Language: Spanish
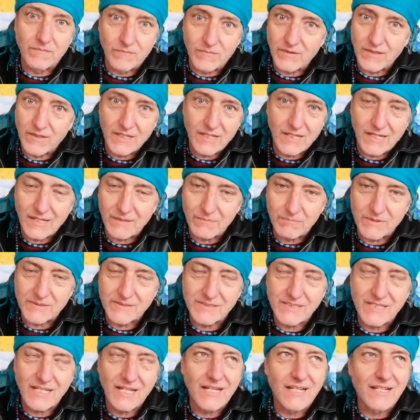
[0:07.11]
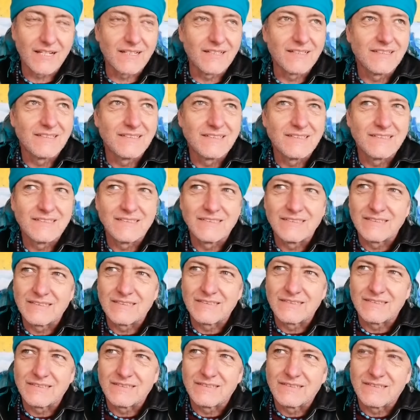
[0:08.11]
un día especial,
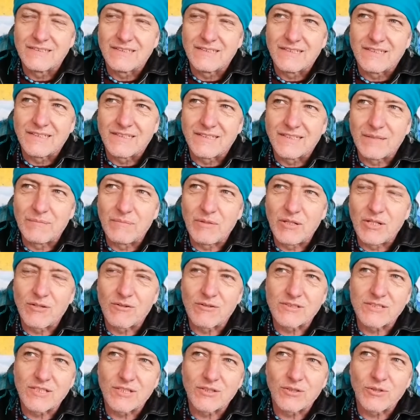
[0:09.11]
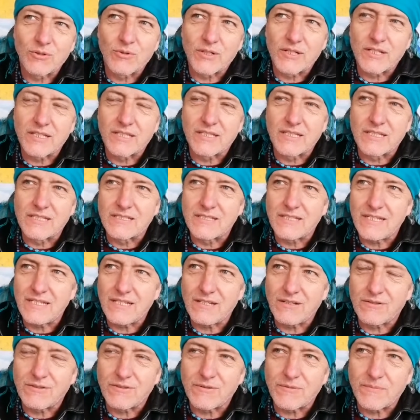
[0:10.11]
de
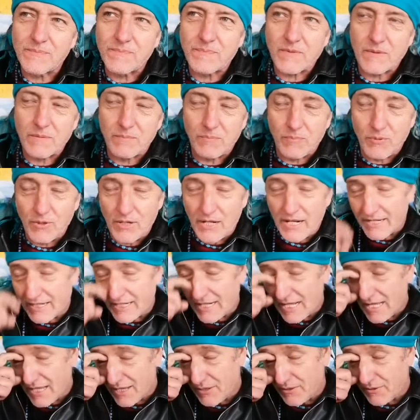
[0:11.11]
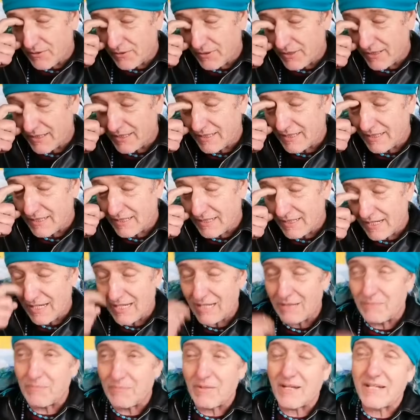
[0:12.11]
1945, por las radios en
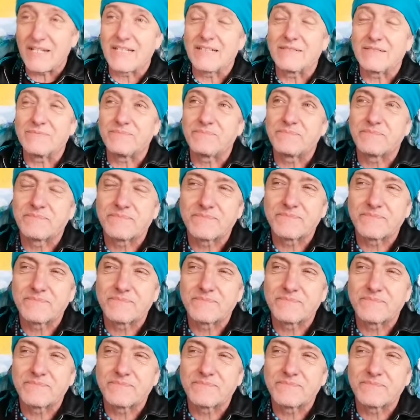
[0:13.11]
Alemania,